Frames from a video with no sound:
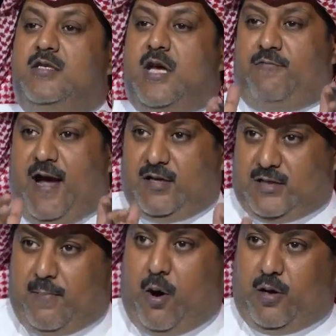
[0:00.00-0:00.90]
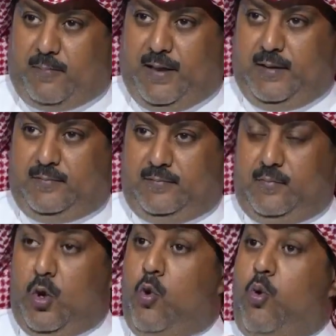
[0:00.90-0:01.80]
صار في عجز 47
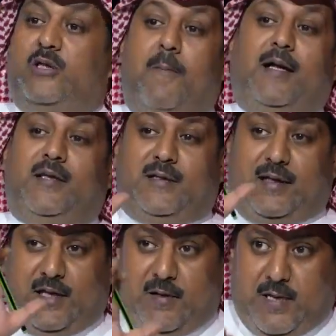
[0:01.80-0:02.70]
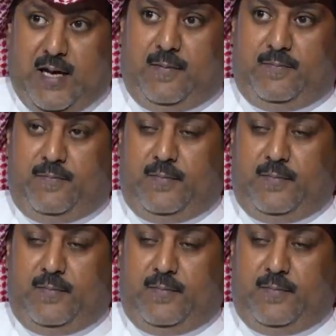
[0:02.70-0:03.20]
وانت مخطط تعطيني 100